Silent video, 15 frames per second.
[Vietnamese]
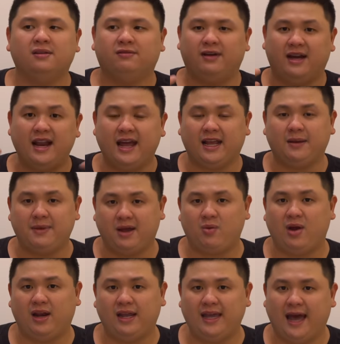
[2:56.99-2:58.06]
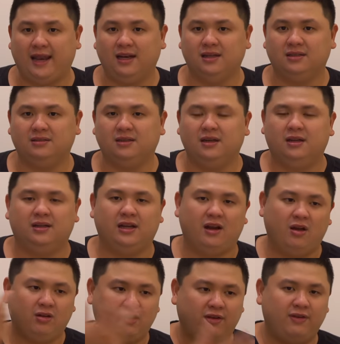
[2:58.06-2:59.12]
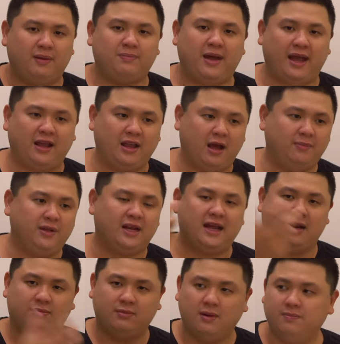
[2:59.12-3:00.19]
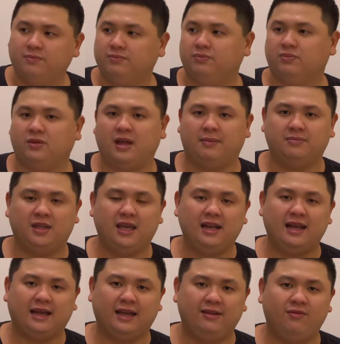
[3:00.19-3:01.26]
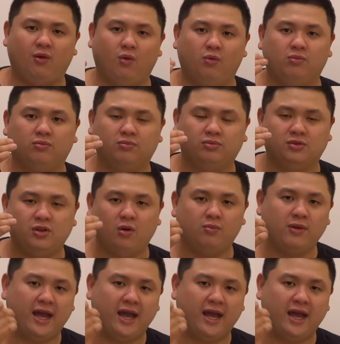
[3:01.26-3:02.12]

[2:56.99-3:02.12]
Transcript: và để các bạn quản lý ảnh đó thì nó cho phép bạn nhóm thành album thậm chí là cái vụ dùng